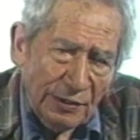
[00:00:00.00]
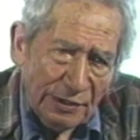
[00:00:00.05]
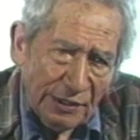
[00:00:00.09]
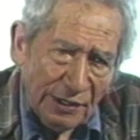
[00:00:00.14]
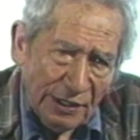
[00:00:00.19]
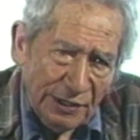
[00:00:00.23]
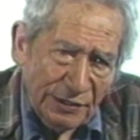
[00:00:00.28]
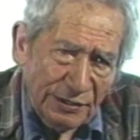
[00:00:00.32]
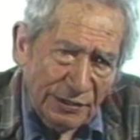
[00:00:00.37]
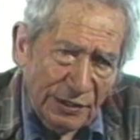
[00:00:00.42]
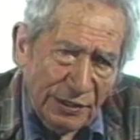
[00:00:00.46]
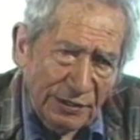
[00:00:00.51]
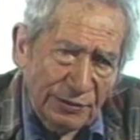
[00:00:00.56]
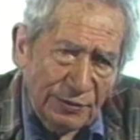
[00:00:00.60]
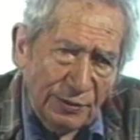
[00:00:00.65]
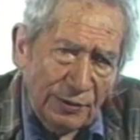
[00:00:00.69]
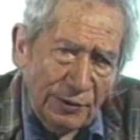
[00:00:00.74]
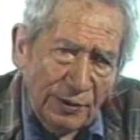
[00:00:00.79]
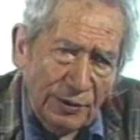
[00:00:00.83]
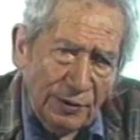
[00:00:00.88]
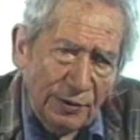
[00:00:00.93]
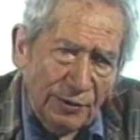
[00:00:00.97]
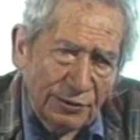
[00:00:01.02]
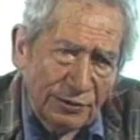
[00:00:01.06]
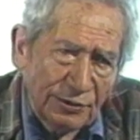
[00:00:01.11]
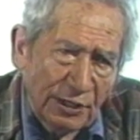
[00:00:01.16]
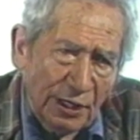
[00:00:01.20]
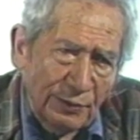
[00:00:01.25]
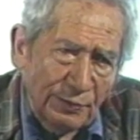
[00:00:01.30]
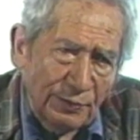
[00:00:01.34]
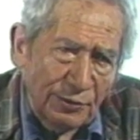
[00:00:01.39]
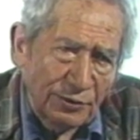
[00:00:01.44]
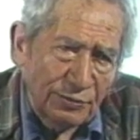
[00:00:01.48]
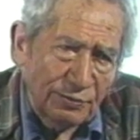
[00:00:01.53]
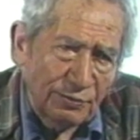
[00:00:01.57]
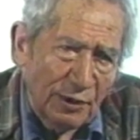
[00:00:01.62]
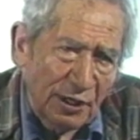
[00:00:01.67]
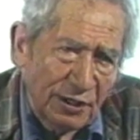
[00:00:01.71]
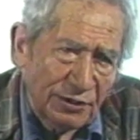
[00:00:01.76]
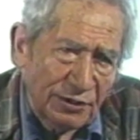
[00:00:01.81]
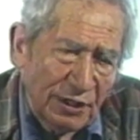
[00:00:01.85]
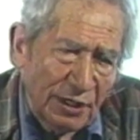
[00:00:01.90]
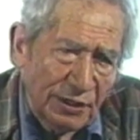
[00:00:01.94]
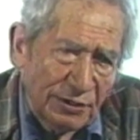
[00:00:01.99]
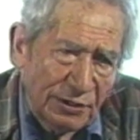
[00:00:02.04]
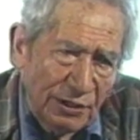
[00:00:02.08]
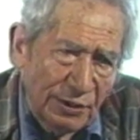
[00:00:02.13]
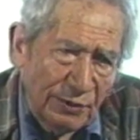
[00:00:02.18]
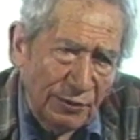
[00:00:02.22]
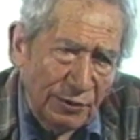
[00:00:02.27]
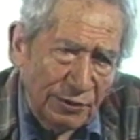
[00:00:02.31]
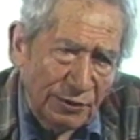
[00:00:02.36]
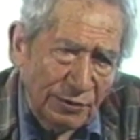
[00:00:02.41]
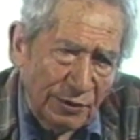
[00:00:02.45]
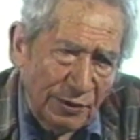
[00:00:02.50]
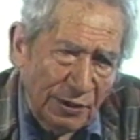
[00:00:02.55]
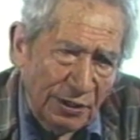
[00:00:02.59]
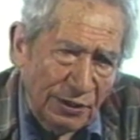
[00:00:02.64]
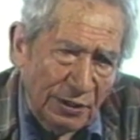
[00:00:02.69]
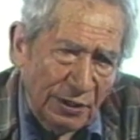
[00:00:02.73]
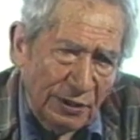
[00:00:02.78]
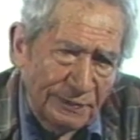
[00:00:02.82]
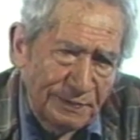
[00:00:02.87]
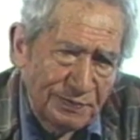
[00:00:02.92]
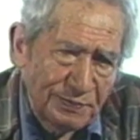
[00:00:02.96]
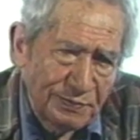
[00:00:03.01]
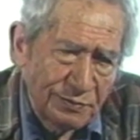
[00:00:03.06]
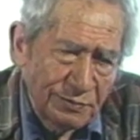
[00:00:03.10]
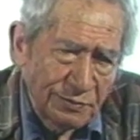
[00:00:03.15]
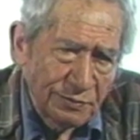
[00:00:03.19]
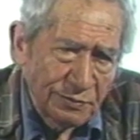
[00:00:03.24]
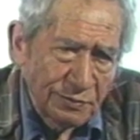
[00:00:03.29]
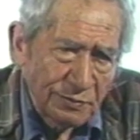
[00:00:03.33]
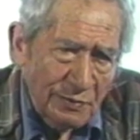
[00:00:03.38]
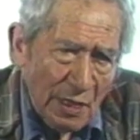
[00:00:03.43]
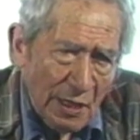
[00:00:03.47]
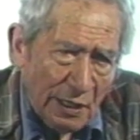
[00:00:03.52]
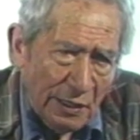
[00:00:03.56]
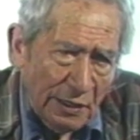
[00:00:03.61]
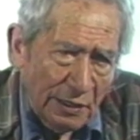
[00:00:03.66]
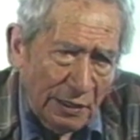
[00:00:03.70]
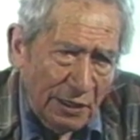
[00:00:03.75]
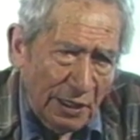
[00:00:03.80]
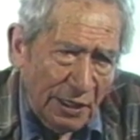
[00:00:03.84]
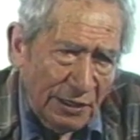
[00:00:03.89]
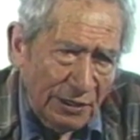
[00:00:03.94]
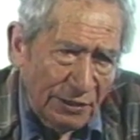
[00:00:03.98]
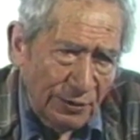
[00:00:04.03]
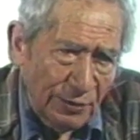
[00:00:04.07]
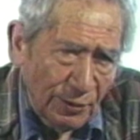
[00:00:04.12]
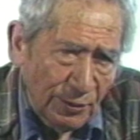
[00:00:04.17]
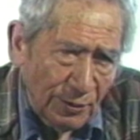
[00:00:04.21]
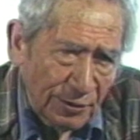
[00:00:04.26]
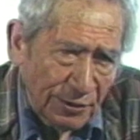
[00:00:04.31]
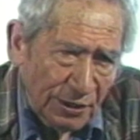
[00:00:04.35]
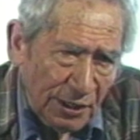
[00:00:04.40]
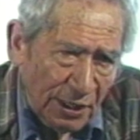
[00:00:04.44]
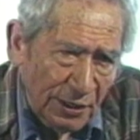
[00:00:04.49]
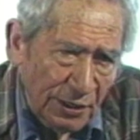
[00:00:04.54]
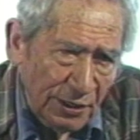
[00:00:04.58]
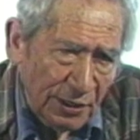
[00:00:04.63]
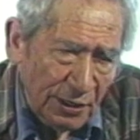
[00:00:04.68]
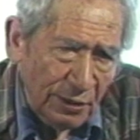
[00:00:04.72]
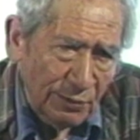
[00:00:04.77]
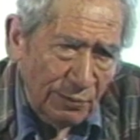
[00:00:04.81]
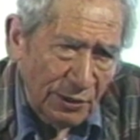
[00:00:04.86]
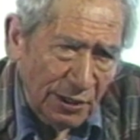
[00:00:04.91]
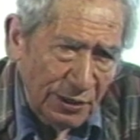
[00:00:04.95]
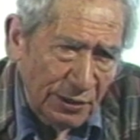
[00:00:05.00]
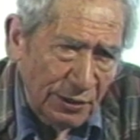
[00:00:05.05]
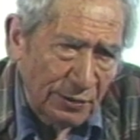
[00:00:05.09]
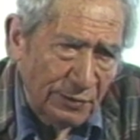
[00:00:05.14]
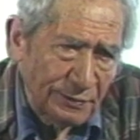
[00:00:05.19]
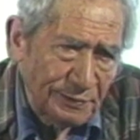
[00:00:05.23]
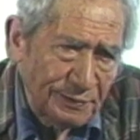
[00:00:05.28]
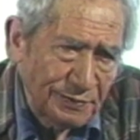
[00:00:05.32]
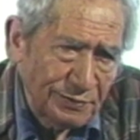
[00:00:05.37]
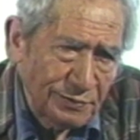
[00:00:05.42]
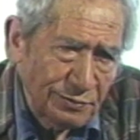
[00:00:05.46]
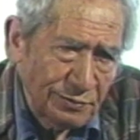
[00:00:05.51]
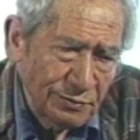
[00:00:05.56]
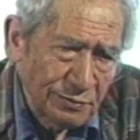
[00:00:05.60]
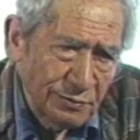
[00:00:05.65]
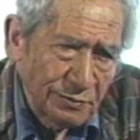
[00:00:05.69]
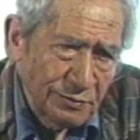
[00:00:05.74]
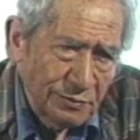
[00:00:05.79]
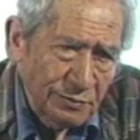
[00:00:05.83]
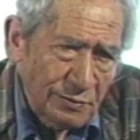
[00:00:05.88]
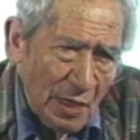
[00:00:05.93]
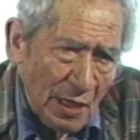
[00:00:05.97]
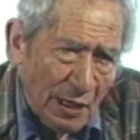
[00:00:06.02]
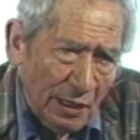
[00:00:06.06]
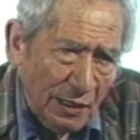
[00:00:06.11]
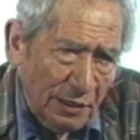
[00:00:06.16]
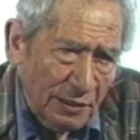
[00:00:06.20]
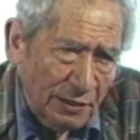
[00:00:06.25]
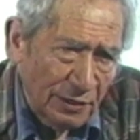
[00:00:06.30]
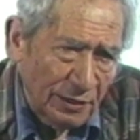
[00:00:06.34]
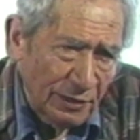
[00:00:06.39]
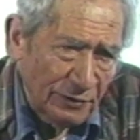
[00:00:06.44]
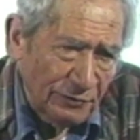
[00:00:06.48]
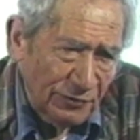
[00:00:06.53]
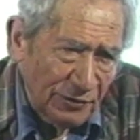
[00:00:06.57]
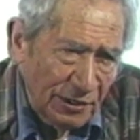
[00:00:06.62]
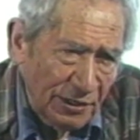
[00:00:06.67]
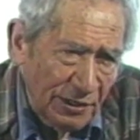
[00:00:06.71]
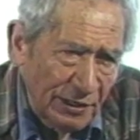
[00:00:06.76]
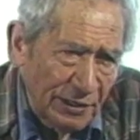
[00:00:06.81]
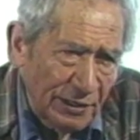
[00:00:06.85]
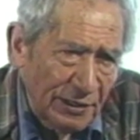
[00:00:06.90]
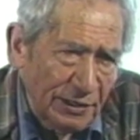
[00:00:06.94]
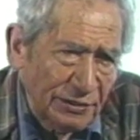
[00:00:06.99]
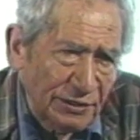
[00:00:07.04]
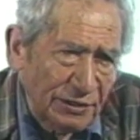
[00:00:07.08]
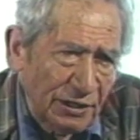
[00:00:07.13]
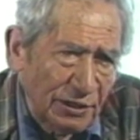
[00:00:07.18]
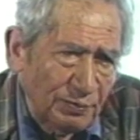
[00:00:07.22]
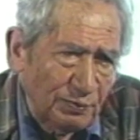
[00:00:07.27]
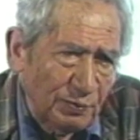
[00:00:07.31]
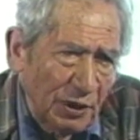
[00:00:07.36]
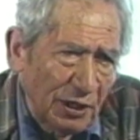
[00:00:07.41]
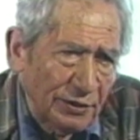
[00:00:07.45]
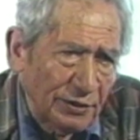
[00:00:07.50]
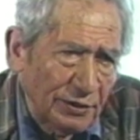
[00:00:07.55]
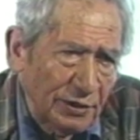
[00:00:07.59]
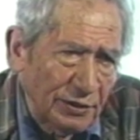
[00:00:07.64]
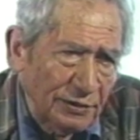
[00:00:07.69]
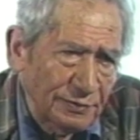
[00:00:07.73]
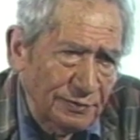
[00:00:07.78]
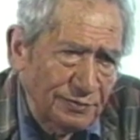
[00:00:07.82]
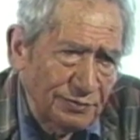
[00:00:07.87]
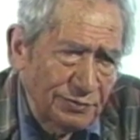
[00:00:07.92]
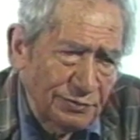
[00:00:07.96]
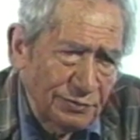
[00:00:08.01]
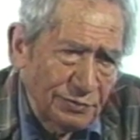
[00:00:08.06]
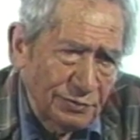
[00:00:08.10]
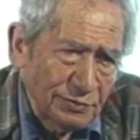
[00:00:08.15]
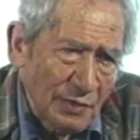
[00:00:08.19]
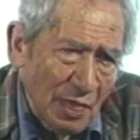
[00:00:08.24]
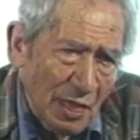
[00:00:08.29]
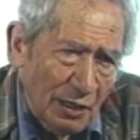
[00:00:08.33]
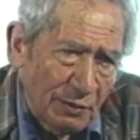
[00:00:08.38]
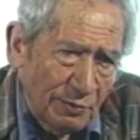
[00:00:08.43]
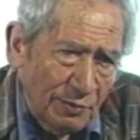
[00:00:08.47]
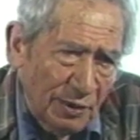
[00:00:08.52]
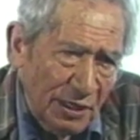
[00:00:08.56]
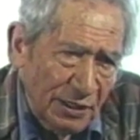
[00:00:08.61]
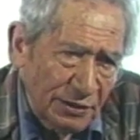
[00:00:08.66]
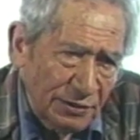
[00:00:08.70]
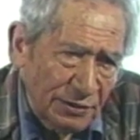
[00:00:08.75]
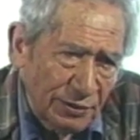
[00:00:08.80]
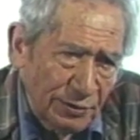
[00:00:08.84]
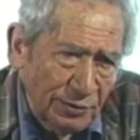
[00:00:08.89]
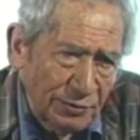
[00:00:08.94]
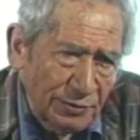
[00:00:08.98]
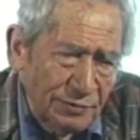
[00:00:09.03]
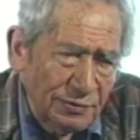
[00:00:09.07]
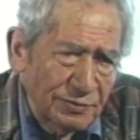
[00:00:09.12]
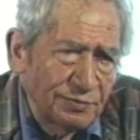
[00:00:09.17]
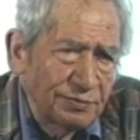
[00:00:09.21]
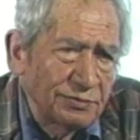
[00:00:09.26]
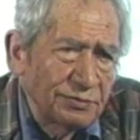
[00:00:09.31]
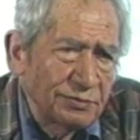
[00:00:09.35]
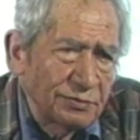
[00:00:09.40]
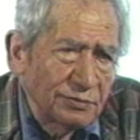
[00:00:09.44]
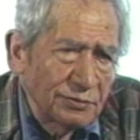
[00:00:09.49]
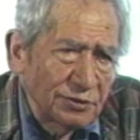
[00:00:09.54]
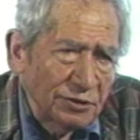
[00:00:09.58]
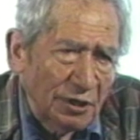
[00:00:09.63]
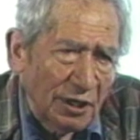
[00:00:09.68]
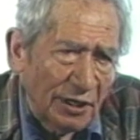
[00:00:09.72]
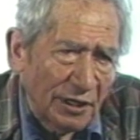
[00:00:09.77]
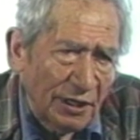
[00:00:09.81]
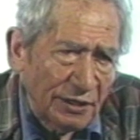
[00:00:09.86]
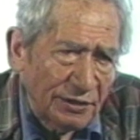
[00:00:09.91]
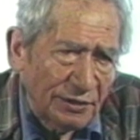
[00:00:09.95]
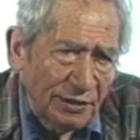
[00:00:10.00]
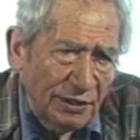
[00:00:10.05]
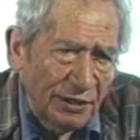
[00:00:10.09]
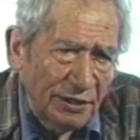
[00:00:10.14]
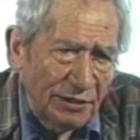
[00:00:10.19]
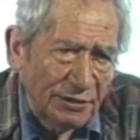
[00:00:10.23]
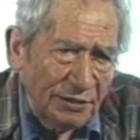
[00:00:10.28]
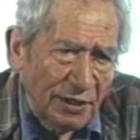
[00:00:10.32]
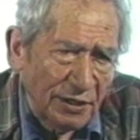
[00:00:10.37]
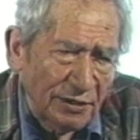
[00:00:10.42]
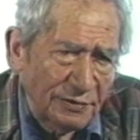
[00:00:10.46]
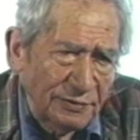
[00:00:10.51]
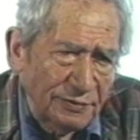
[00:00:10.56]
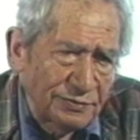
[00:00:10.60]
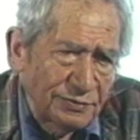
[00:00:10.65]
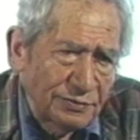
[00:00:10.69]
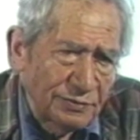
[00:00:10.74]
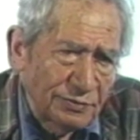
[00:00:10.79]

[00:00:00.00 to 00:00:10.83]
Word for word: este es uno de los campos más activos ahorita en la etnobotánica en México, el de definir estas plantas versus características,